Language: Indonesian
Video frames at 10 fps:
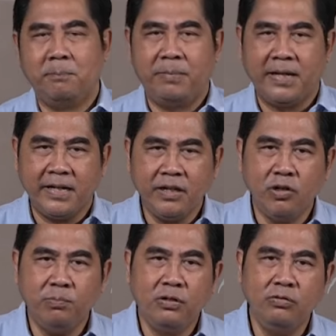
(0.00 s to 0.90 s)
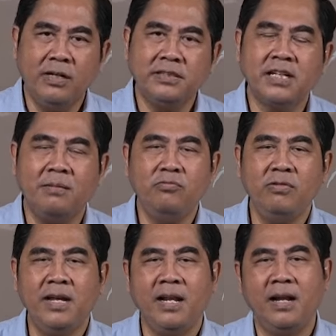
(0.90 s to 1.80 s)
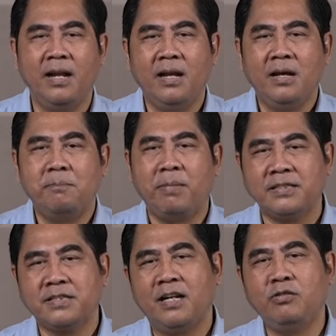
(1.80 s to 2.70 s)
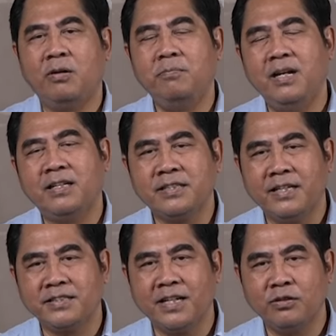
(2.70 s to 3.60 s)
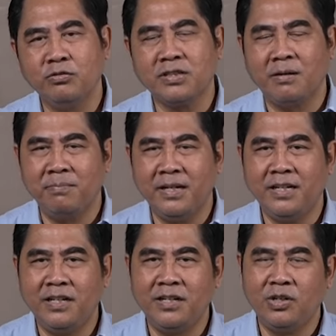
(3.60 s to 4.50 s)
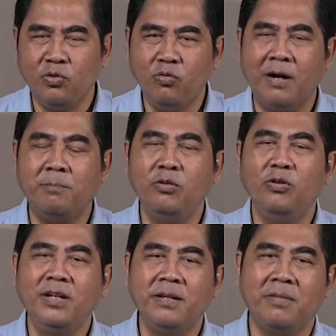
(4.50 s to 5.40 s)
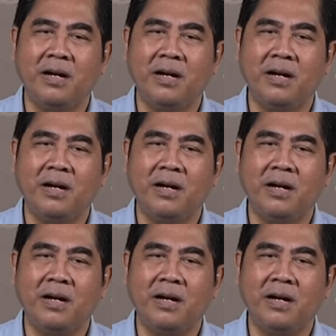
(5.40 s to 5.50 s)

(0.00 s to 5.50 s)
Perikop 2 Samuel pasal 12 ayat 1 sampai 25